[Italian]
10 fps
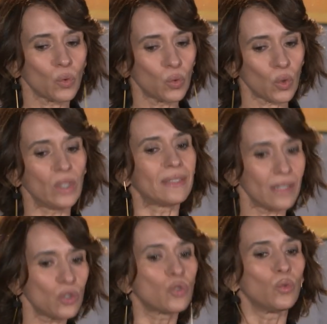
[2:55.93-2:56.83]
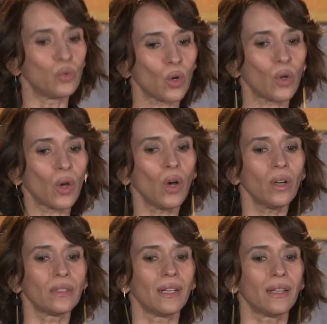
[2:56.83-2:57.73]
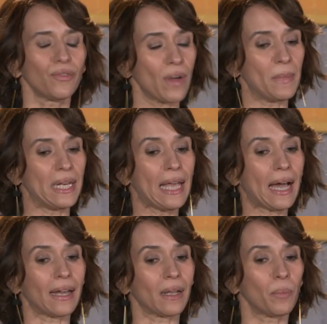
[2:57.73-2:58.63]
tutto il tessuto no, del familiare,